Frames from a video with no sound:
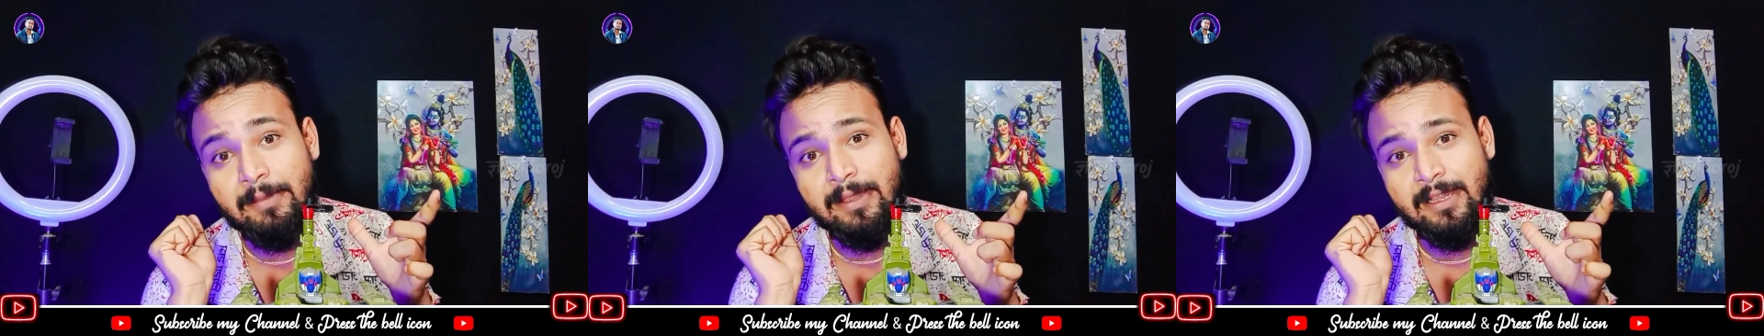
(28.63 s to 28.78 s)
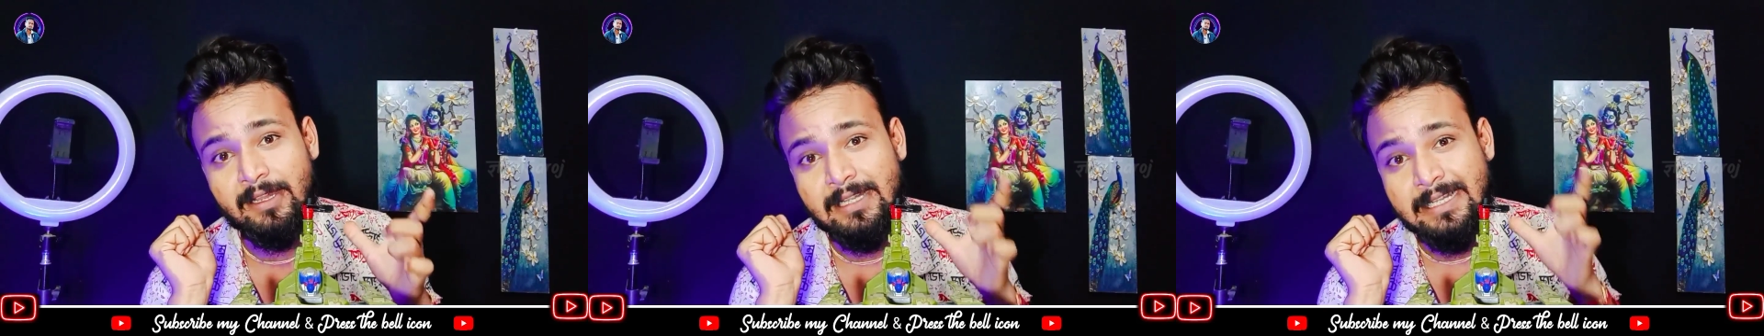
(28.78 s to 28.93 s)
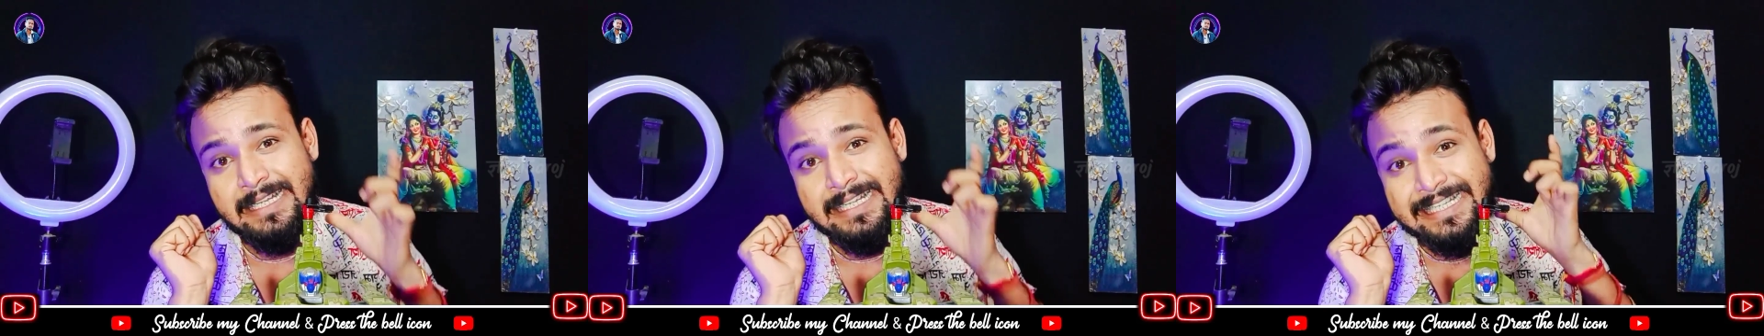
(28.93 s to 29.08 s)

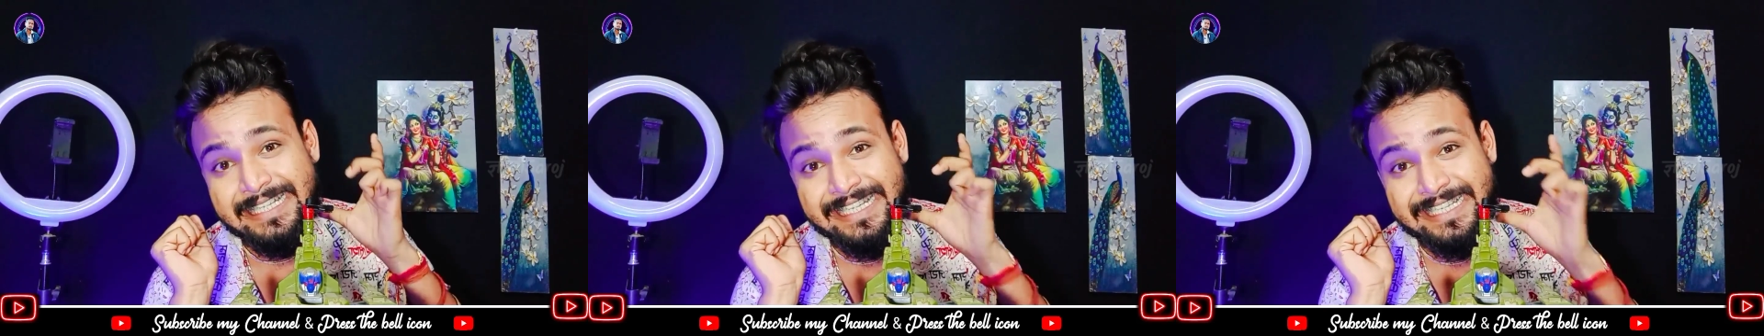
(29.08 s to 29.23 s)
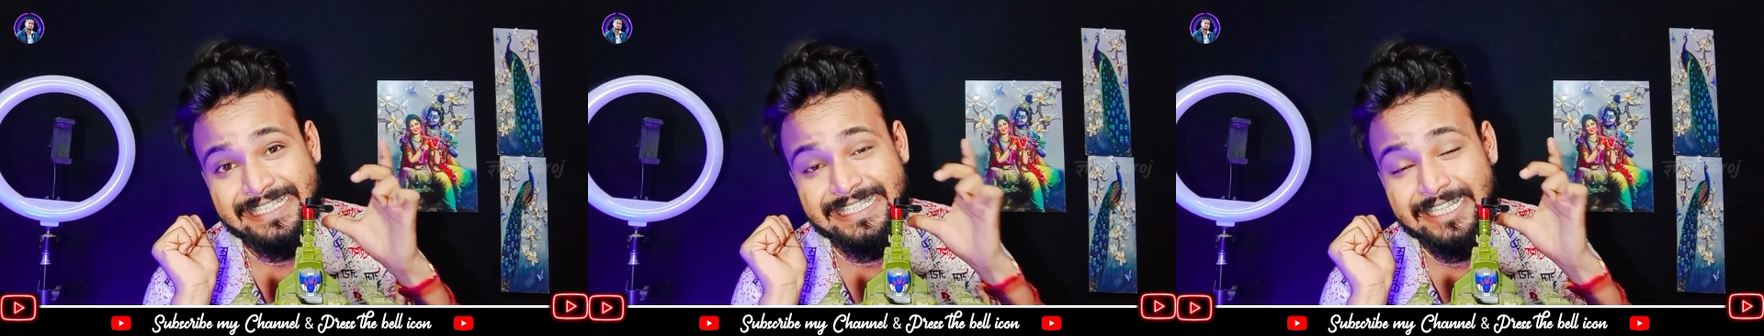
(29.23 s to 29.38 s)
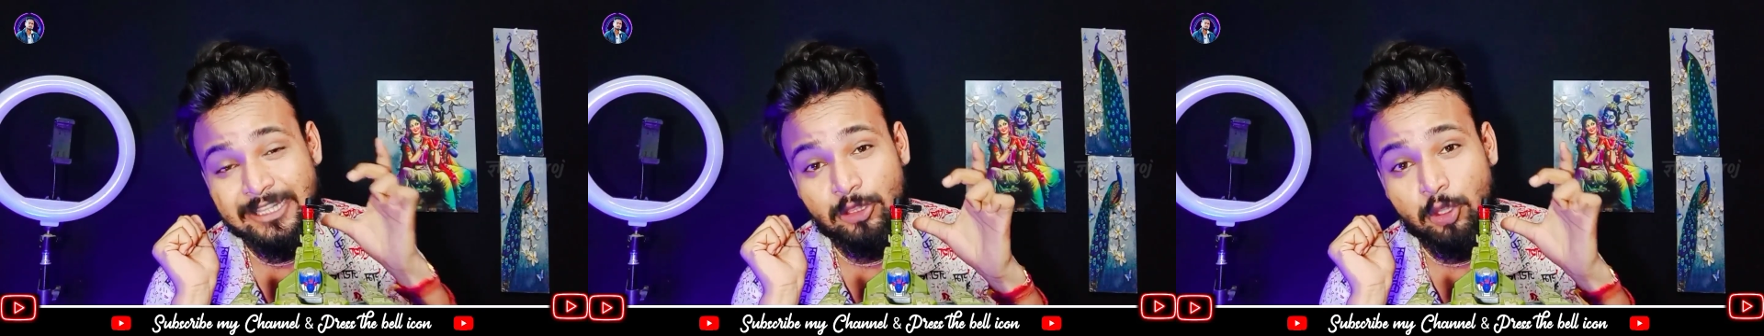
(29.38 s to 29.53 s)
में
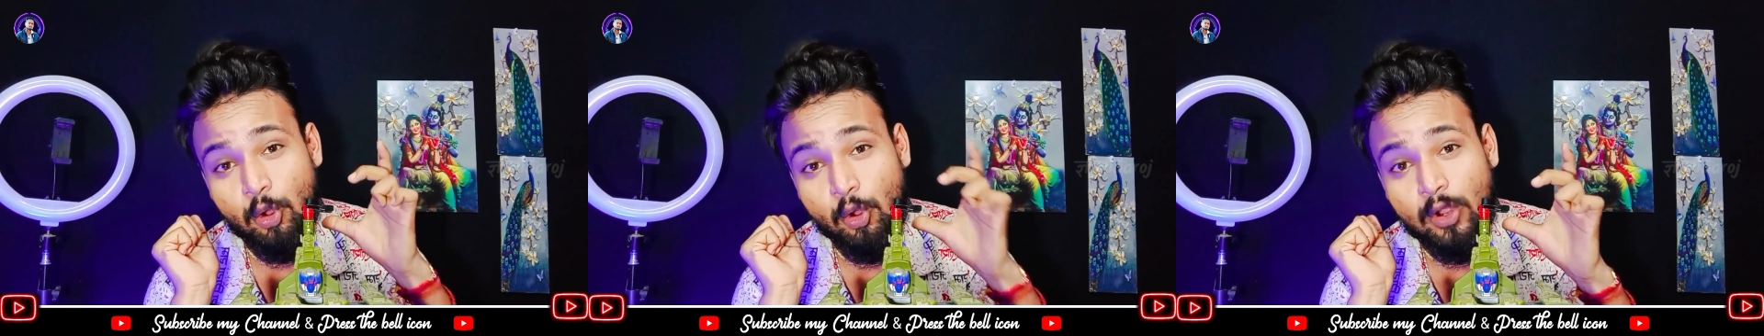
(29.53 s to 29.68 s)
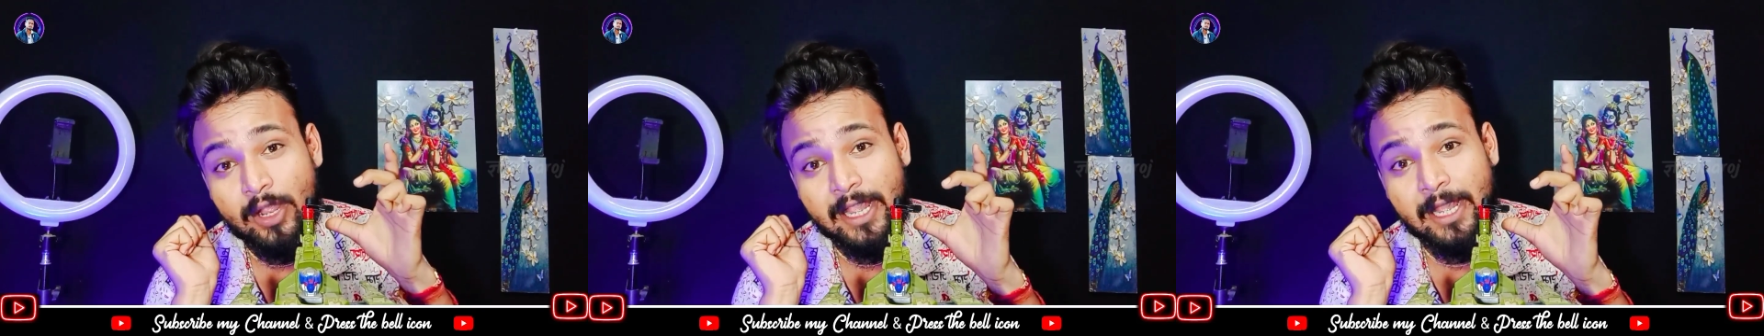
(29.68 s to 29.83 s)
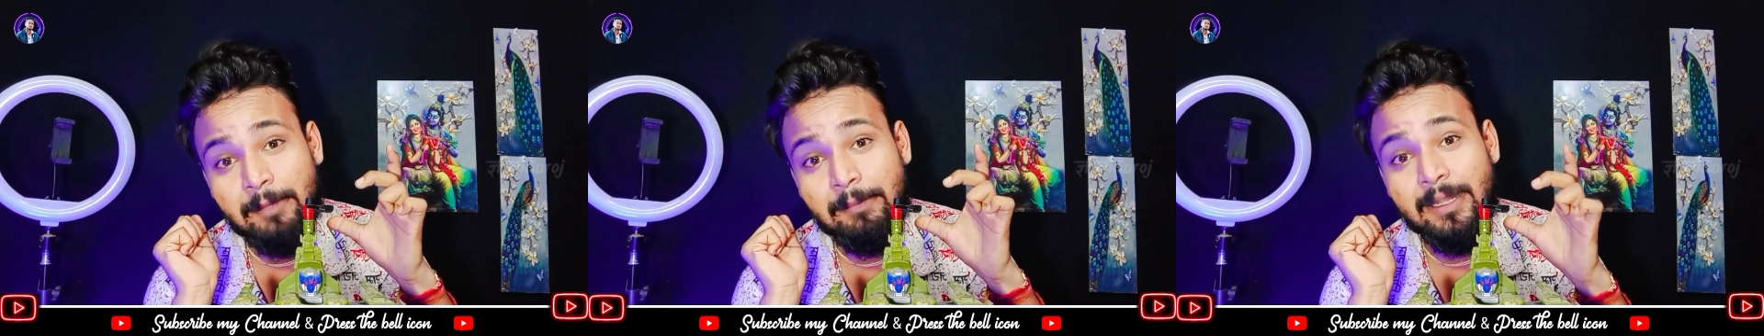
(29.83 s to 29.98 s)
कैसे
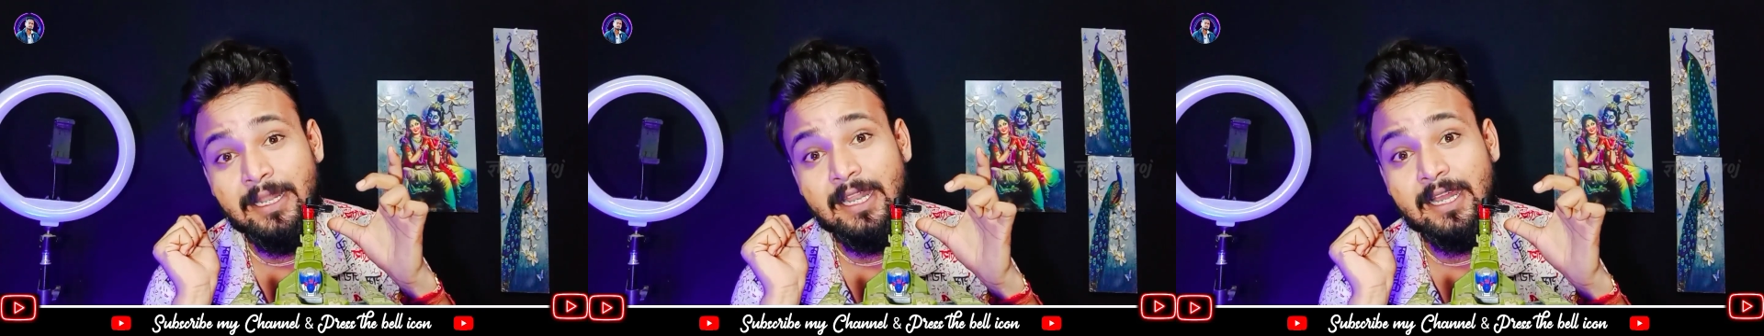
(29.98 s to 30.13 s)
धोखे में